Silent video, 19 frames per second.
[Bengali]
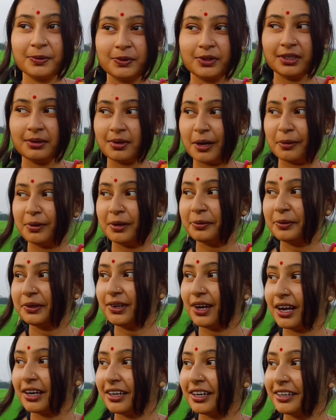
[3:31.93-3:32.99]
থেকে উঠে
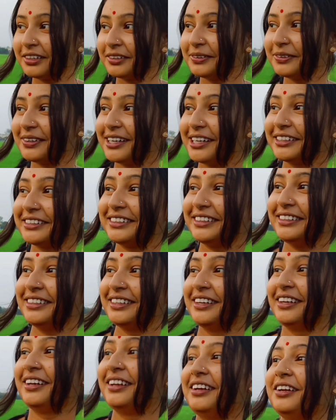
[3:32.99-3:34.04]
ভাবলাম একটু হাঁটাহাঁটি করে
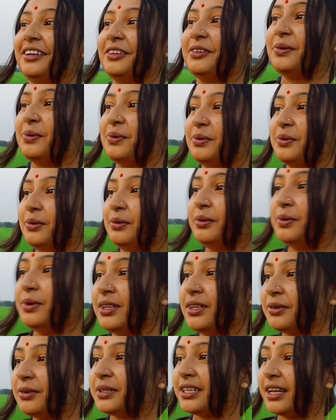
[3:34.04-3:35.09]
আসি তো
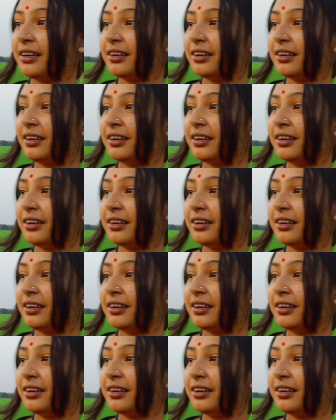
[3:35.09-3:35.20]
ওই যে